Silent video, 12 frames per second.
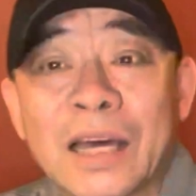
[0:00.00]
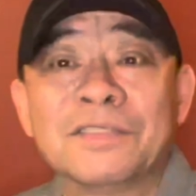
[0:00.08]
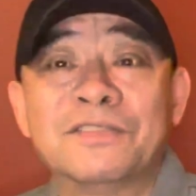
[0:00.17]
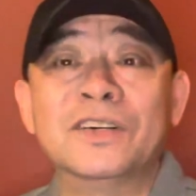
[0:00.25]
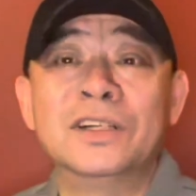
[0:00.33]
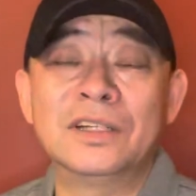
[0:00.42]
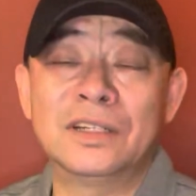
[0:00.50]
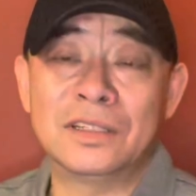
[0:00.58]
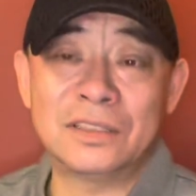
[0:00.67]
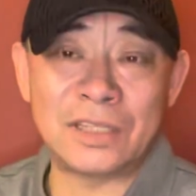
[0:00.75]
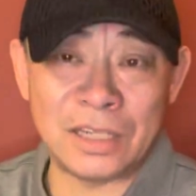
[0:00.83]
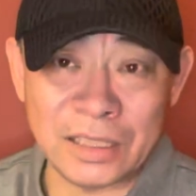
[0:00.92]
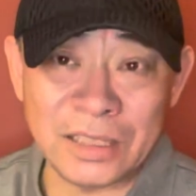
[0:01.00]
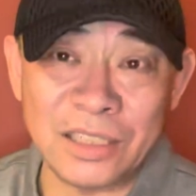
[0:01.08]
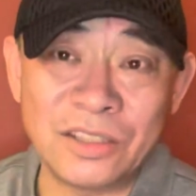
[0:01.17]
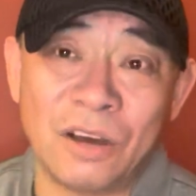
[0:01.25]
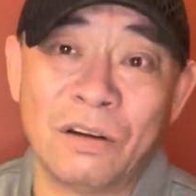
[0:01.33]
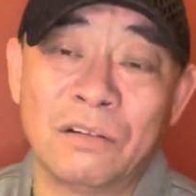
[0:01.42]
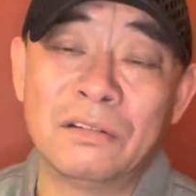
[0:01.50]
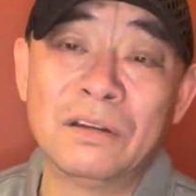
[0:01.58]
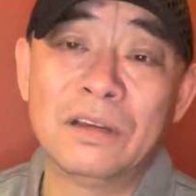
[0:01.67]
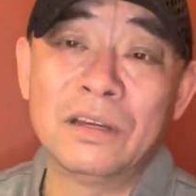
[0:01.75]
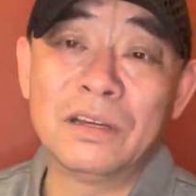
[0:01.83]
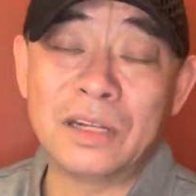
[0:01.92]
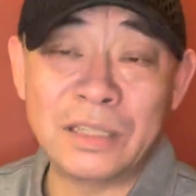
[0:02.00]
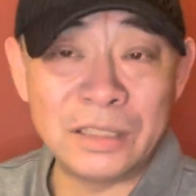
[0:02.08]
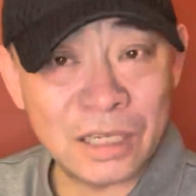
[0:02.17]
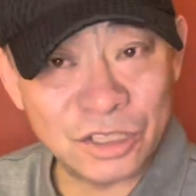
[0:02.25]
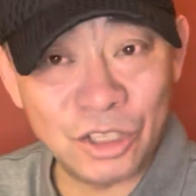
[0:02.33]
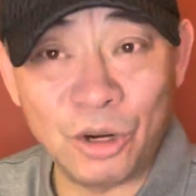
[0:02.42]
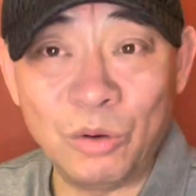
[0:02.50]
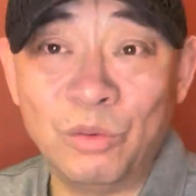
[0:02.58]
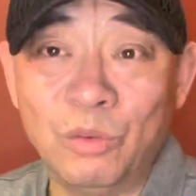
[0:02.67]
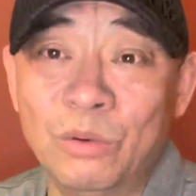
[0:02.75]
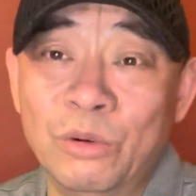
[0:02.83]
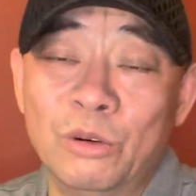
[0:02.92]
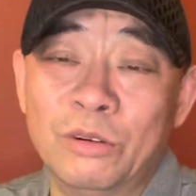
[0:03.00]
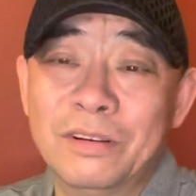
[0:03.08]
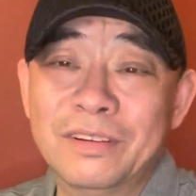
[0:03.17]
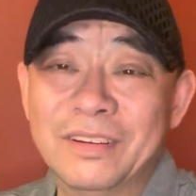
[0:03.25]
疯，让大家闹，让大家跳舞，